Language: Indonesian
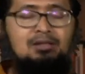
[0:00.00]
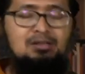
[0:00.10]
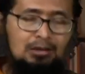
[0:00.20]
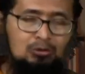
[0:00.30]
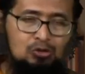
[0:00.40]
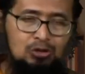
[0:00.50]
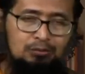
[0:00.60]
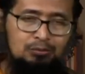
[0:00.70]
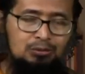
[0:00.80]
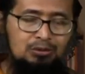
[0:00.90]
100 di
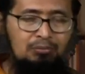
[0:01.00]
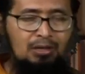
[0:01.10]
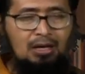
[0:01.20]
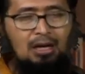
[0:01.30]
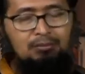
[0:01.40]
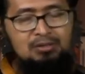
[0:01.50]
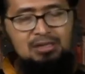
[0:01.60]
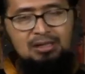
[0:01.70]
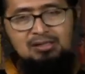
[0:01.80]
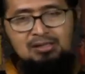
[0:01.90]
markup
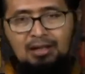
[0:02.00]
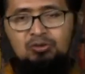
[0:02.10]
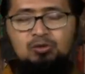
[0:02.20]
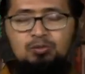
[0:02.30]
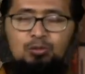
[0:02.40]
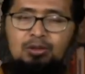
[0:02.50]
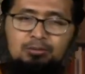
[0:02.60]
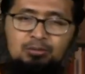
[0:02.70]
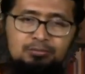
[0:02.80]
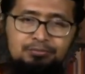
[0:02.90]
menjadi 110 ribu